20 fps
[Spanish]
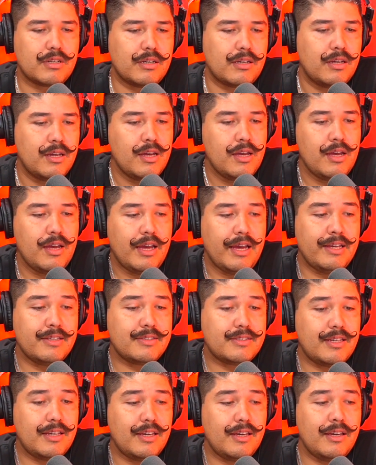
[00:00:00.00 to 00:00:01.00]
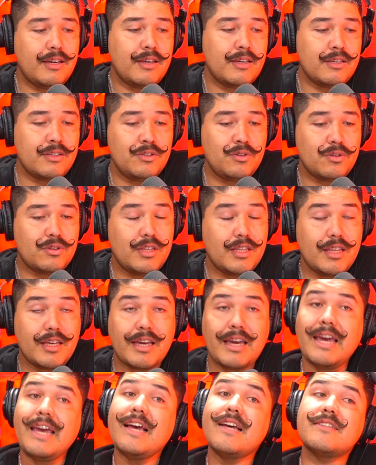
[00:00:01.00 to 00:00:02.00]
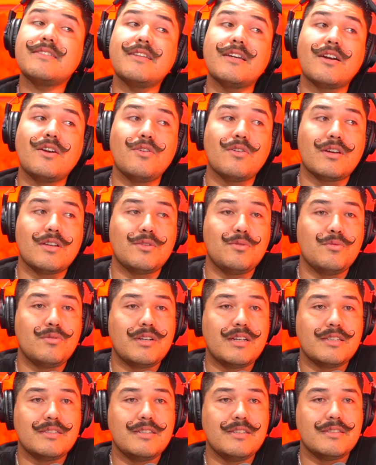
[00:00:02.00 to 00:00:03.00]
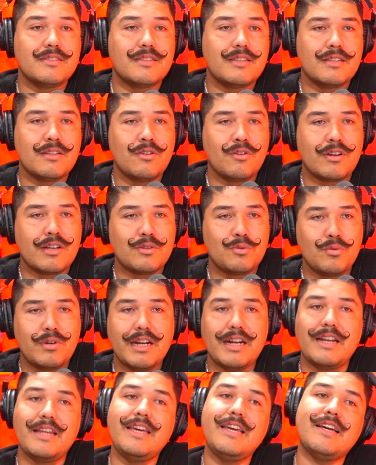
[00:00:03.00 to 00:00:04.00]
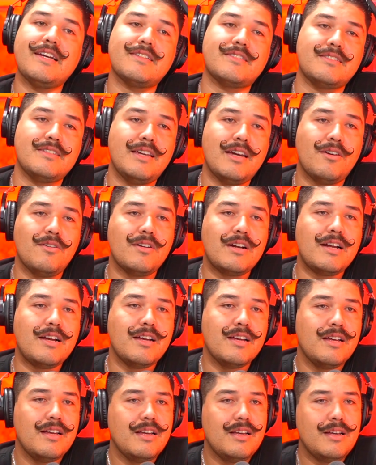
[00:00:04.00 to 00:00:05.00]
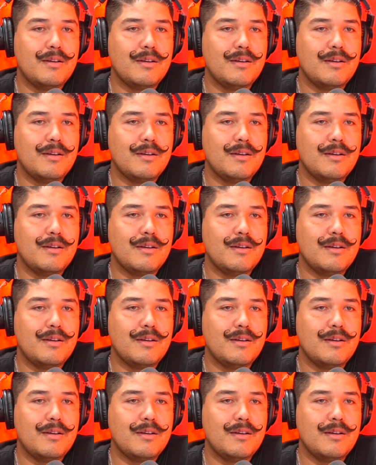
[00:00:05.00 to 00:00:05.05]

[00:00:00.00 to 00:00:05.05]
Que es que yo te dejé hacer lo que tú quisiste, lo que tú querías y ahora